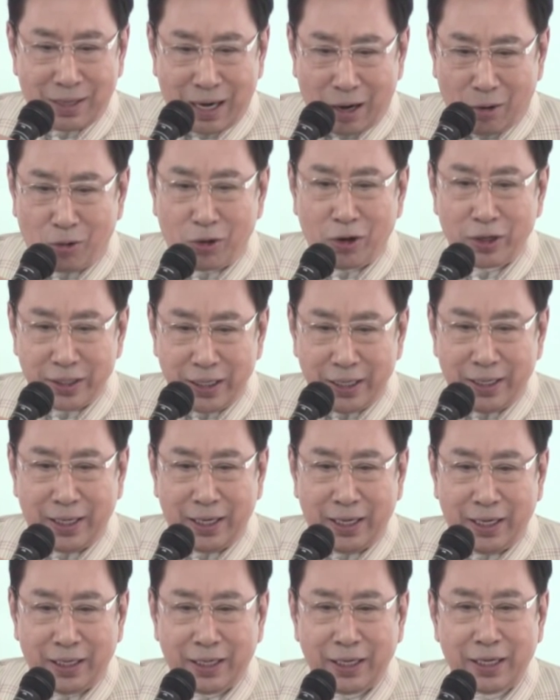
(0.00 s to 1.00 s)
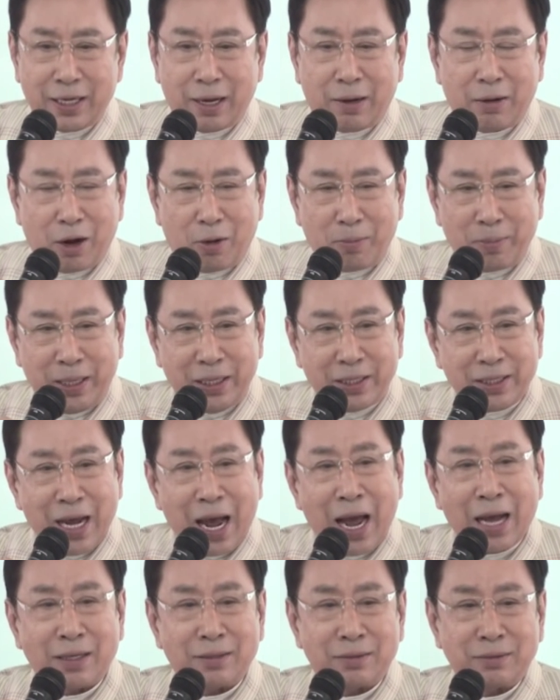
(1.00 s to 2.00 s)
เราก็ยินดีที่จะเรามี
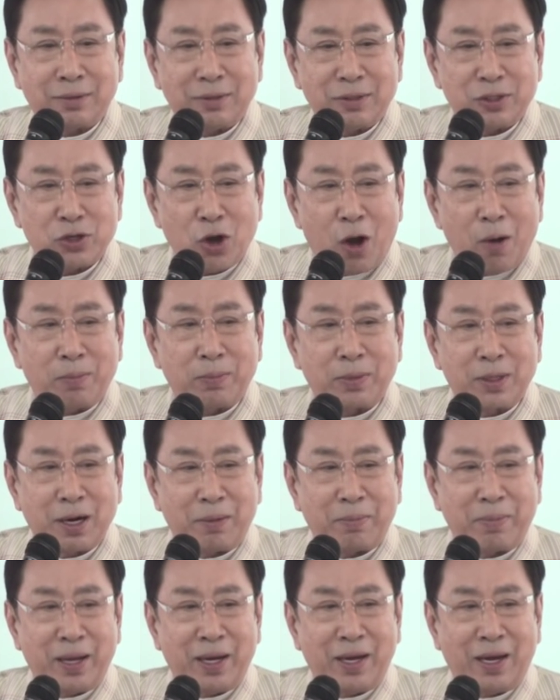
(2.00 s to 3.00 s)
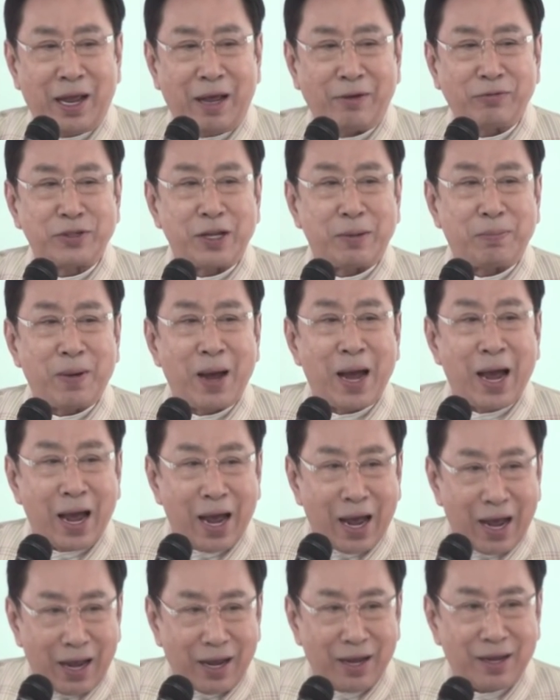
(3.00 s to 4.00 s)
ช่างซ่อมเครื่องบิน เอฟ สิบห้า